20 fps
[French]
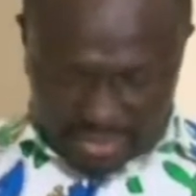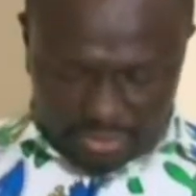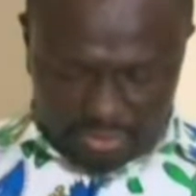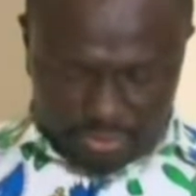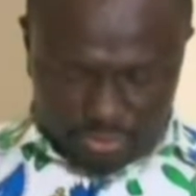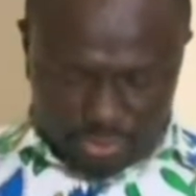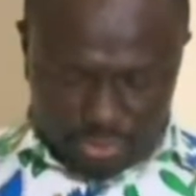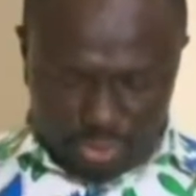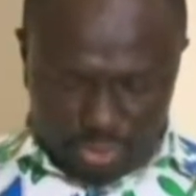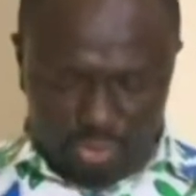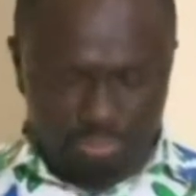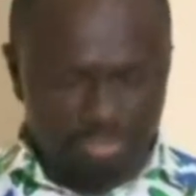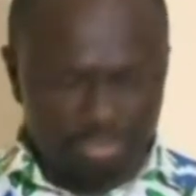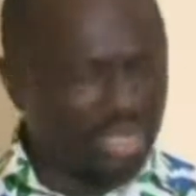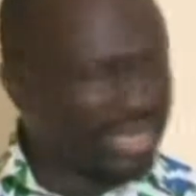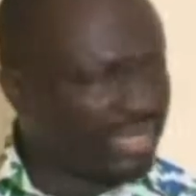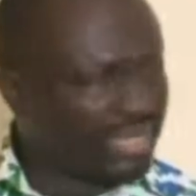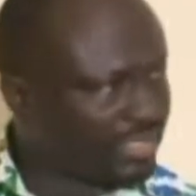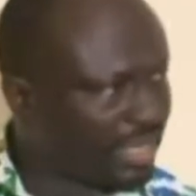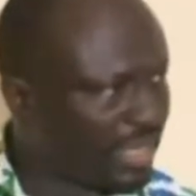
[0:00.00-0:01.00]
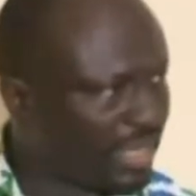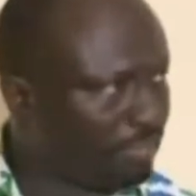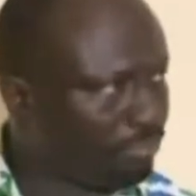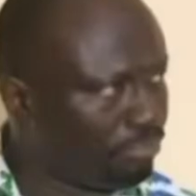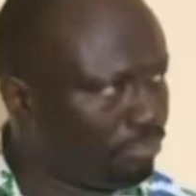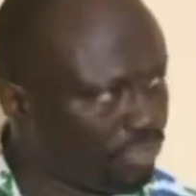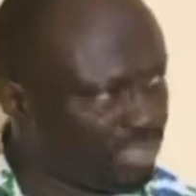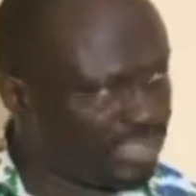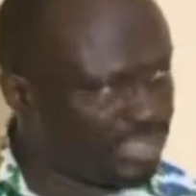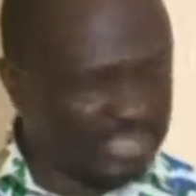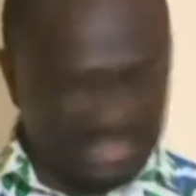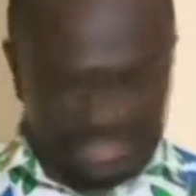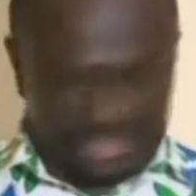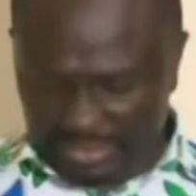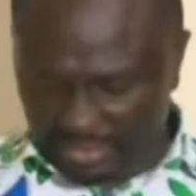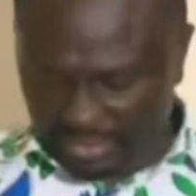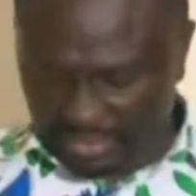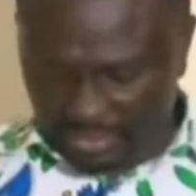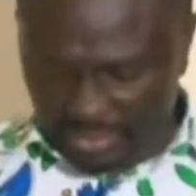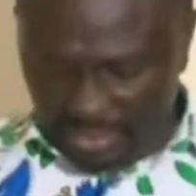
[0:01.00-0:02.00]
sur le bulletin
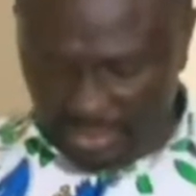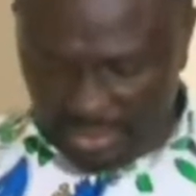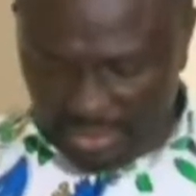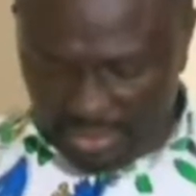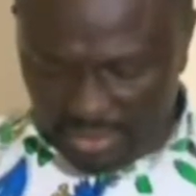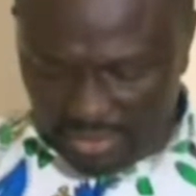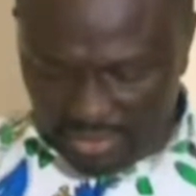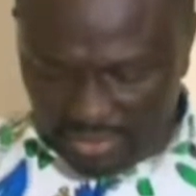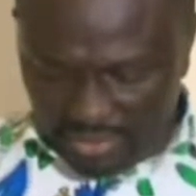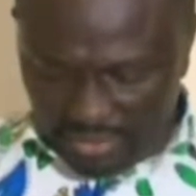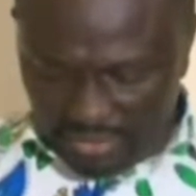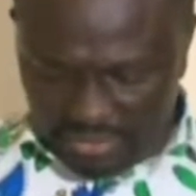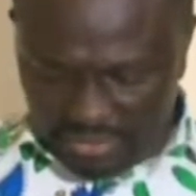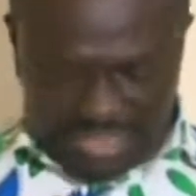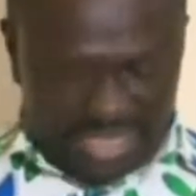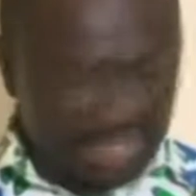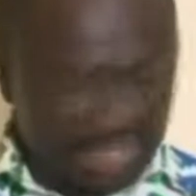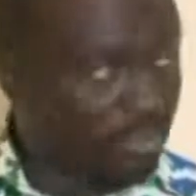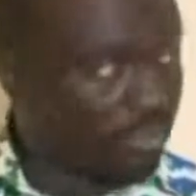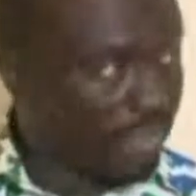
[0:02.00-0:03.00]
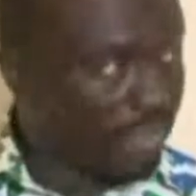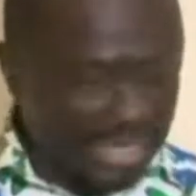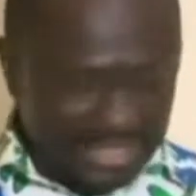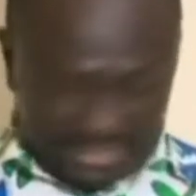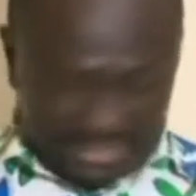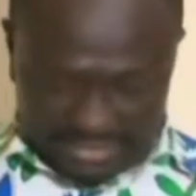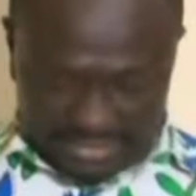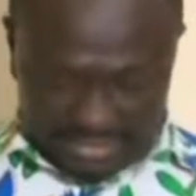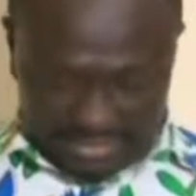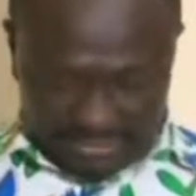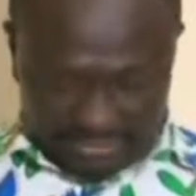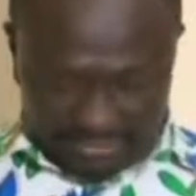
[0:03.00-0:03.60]
politique de cette localité.